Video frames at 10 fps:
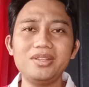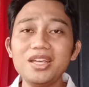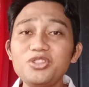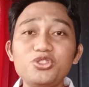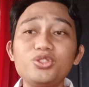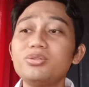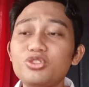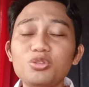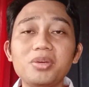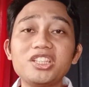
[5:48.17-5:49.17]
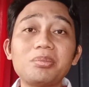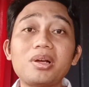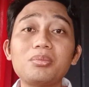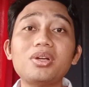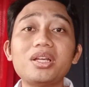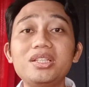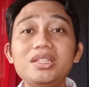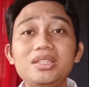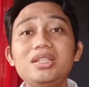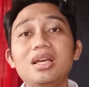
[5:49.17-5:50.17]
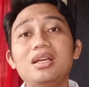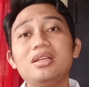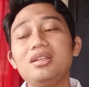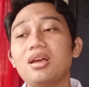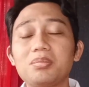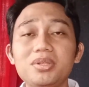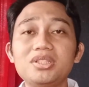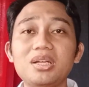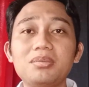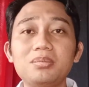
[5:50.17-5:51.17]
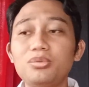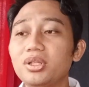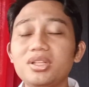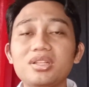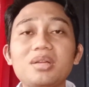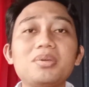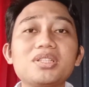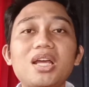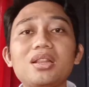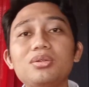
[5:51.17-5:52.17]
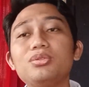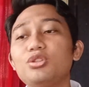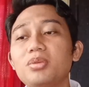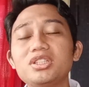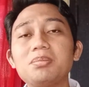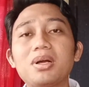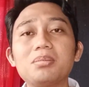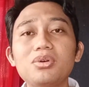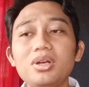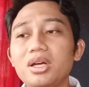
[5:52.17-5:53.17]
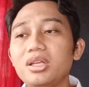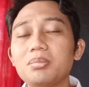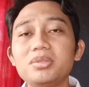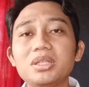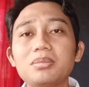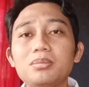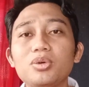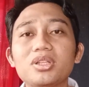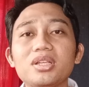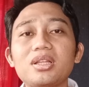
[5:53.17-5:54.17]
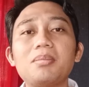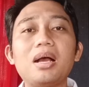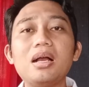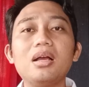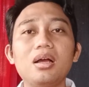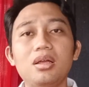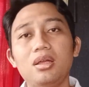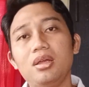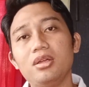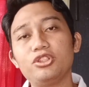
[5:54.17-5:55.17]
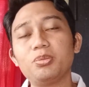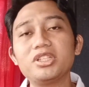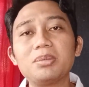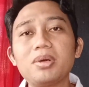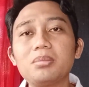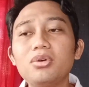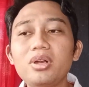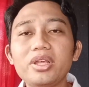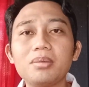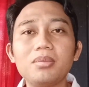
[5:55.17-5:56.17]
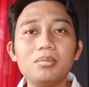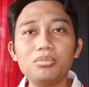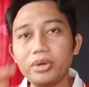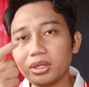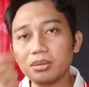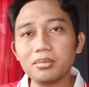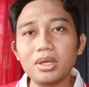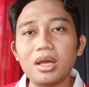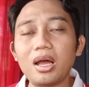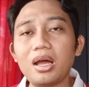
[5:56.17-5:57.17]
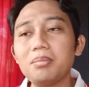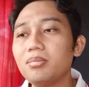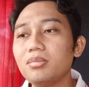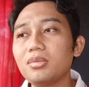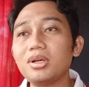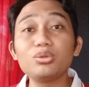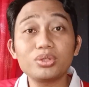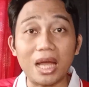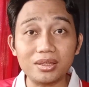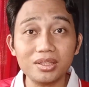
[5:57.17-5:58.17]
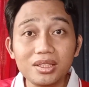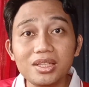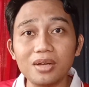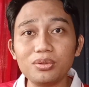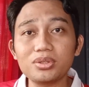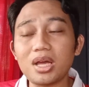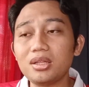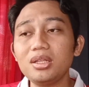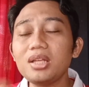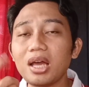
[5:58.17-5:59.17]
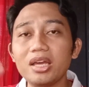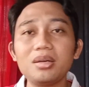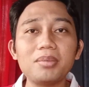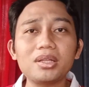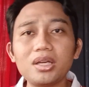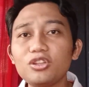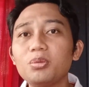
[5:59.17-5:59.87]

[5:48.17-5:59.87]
Ya cuma sepak bola ini yang bisa membuat kita bersatu, cuma sepak bola yang bisa membuat kita bangga, cuma sepak bola yang membuat untuk saat ini ya, untuk saat ini air mata